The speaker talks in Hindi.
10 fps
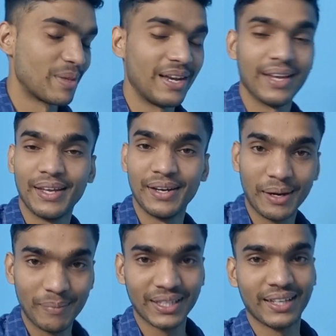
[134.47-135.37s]
लेकिन
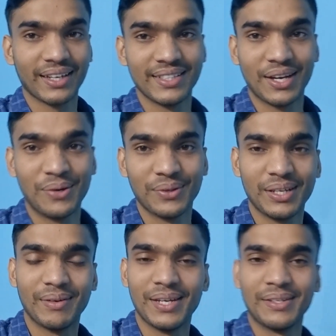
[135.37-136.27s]
अब बता के जा रहा हूँ कि
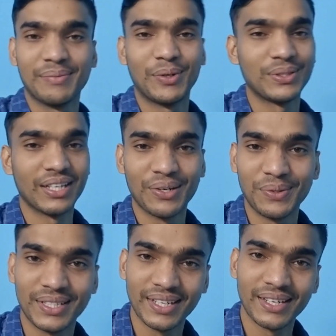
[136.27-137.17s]
भाई बहुत ज़्यादा
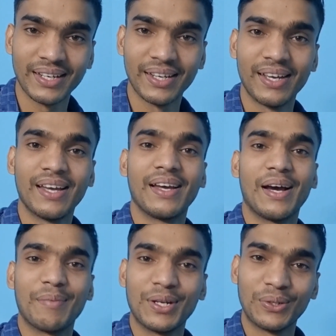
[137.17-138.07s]
खुशी है
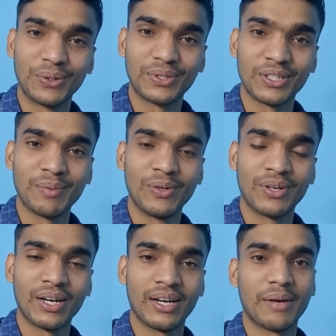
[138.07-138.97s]
अपने दोस्तों से
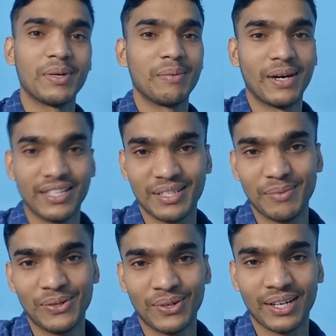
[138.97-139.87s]
मिलूँगा अपने भाई से
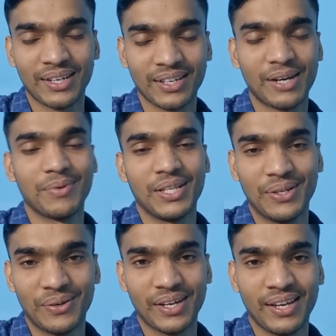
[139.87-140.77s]
मिलूँगा काफ़ी दिन
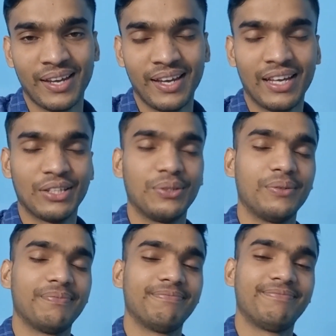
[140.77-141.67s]
हो गए तो
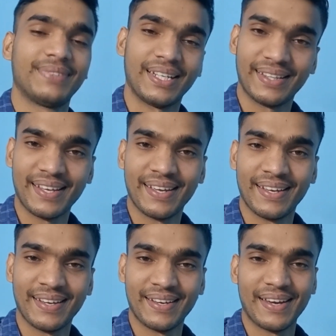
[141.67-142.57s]
चलते हैं
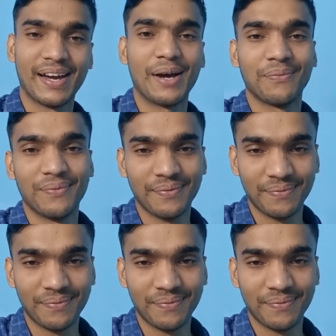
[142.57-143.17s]
आप